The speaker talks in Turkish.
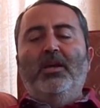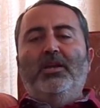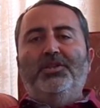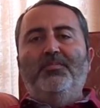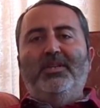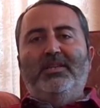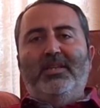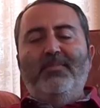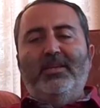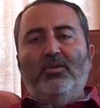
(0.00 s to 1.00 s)
Şimdi
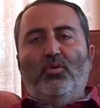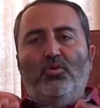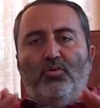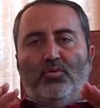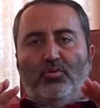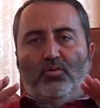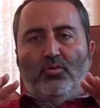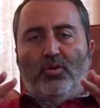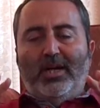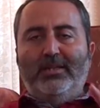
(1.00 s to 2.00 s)
demek ki o
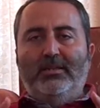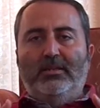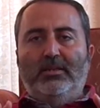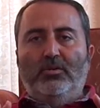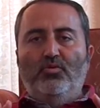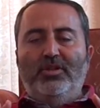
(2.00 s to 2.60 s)
Kur'an e,